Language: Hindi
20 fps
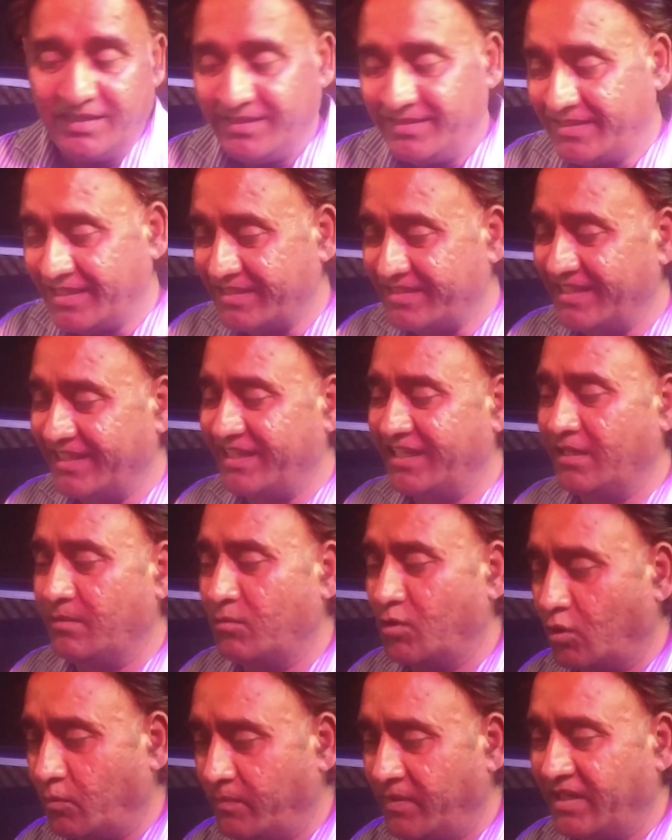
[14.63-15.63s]
जैसे कि हम
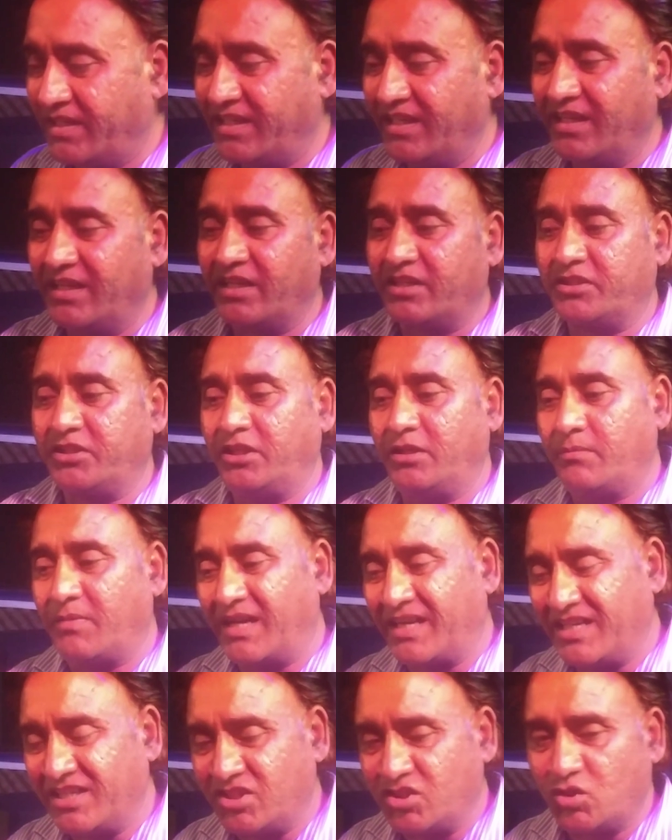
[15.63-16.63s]
लोग मेकिंग करते हैं
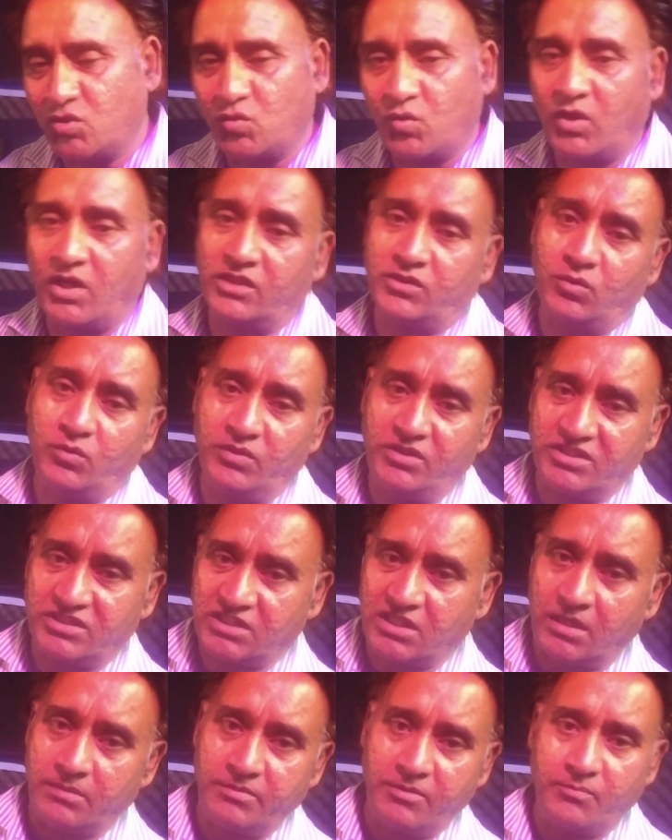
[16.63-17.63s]
बाकी चीज़ों का तो
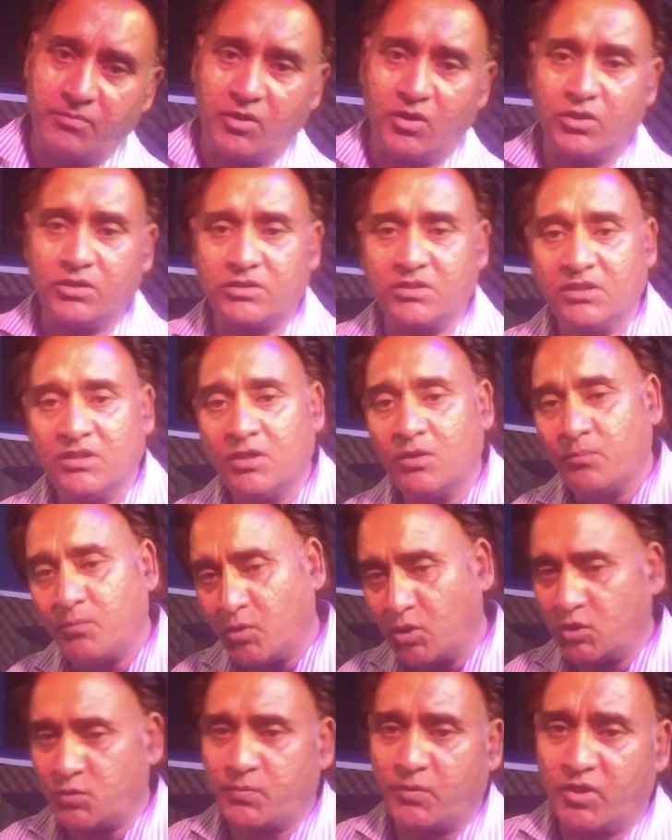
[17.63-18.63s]
इसका भी बहुत
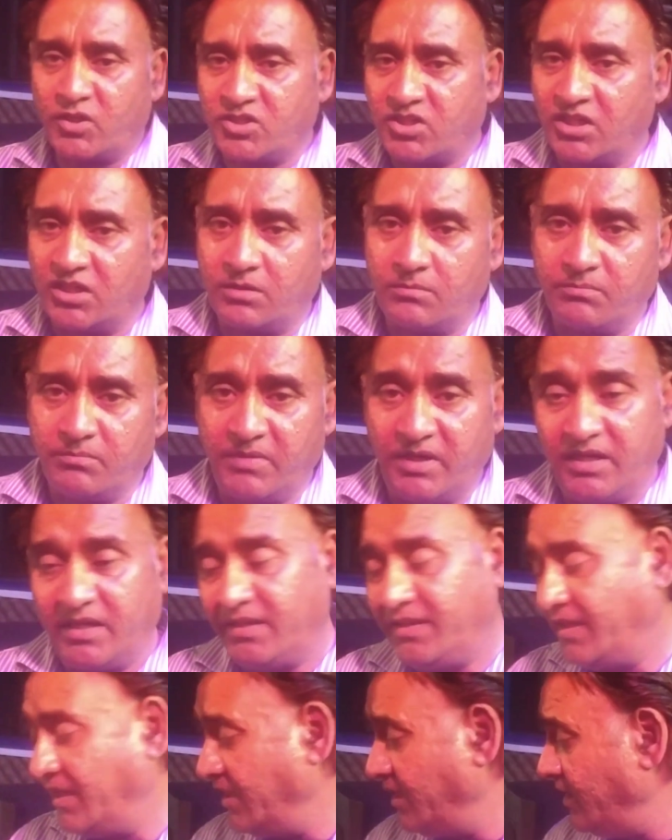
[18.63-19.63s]
पोस्ट प्रोडक्शन में
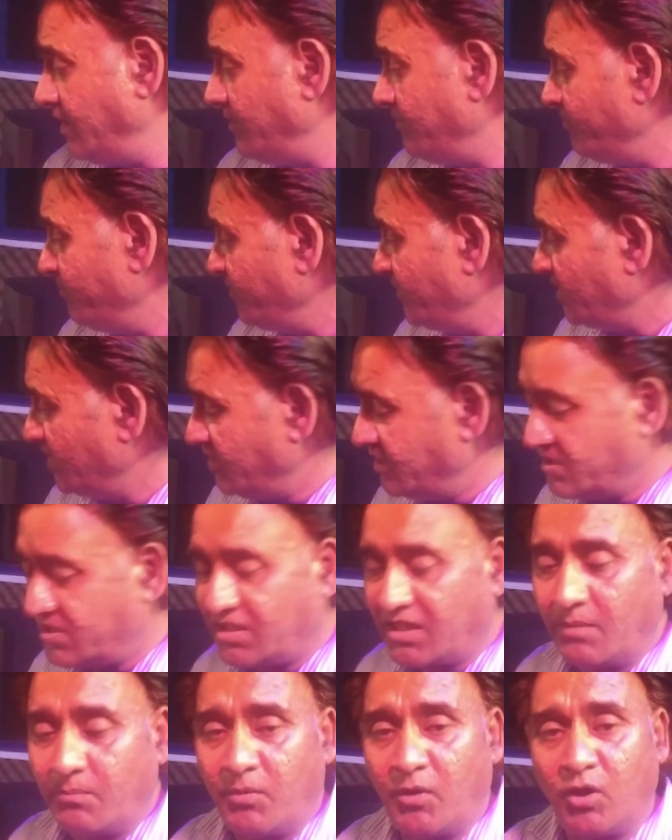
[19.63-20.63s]
ये
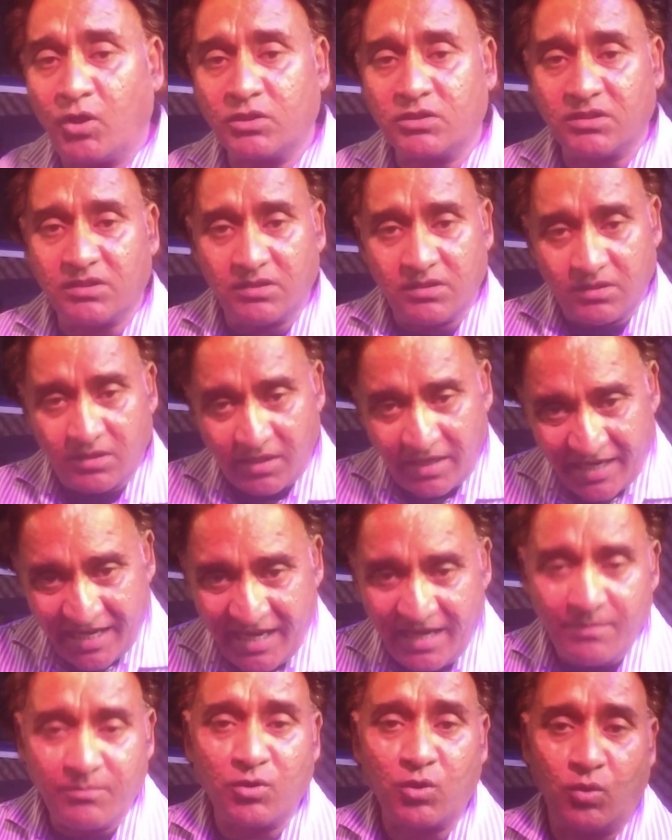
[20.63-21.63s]
इसका बहुत
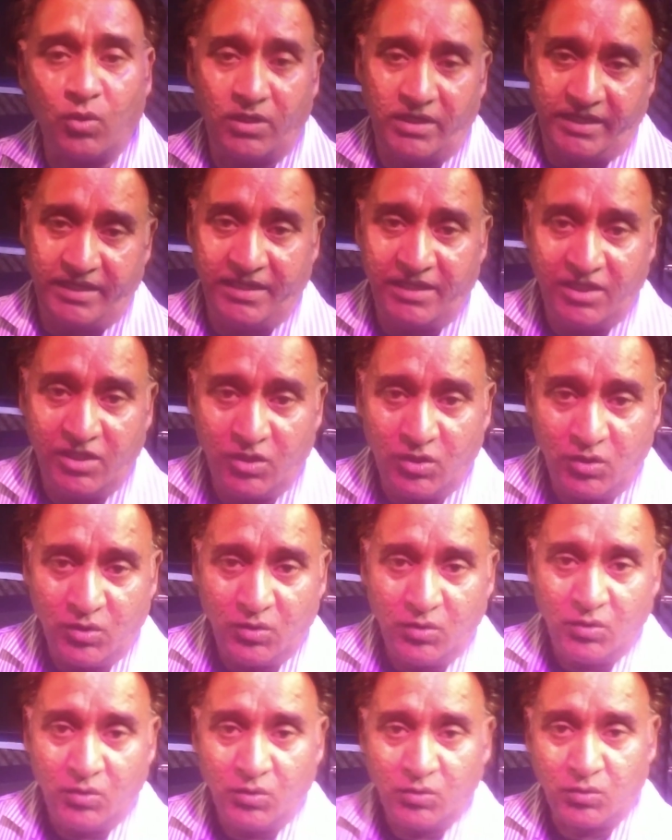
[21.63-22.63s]
अहम रोल है
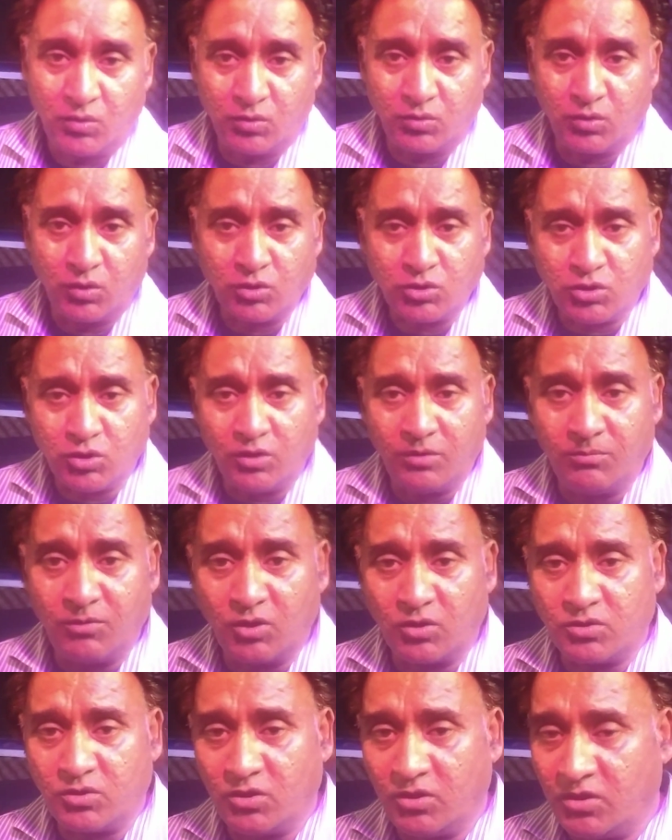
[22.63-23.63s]
तो दोस्तों हम
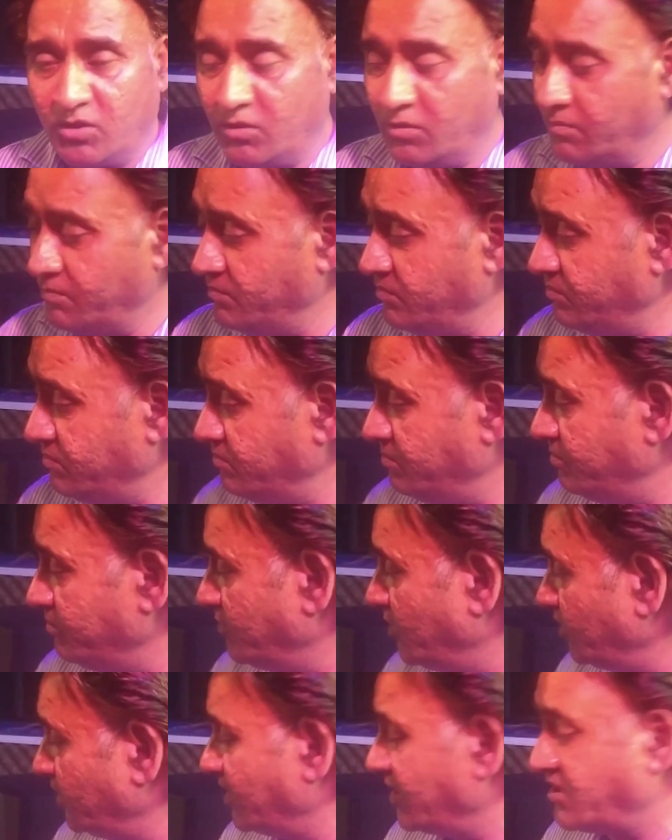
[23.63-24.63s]
लोग जो
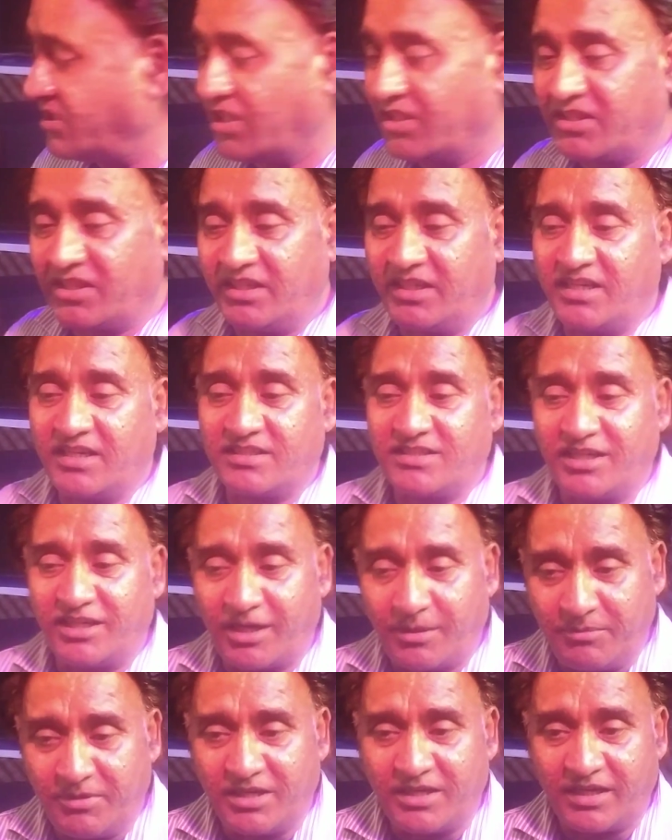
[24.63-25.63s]
बहुत अच्छे तरीके से
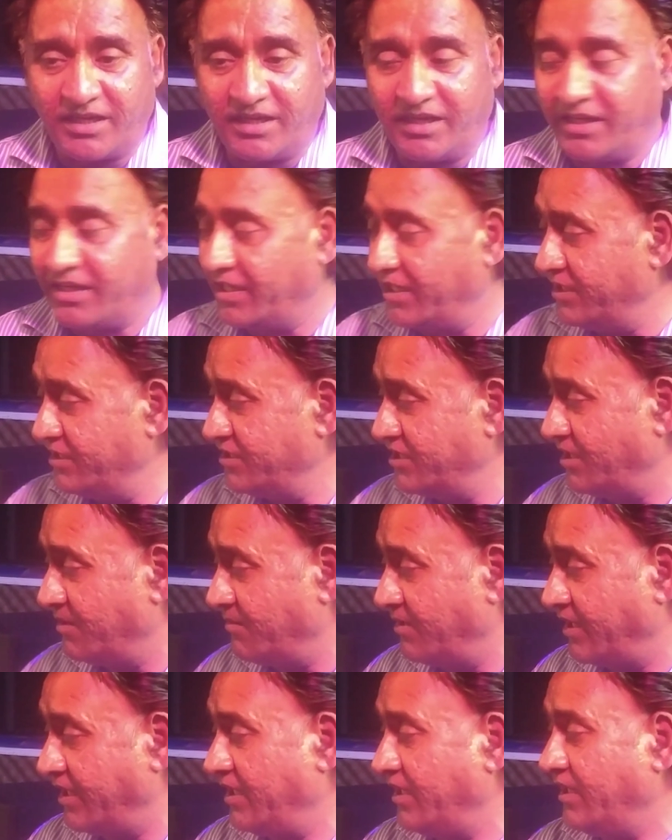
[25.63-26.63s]
डबिंग कर रहे हैं करण जी
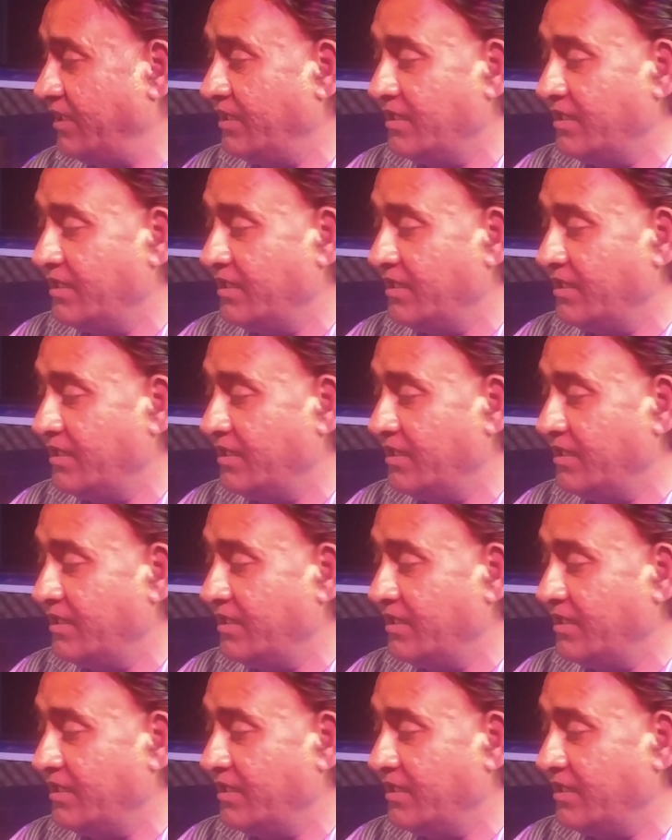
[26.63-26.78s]
हमारे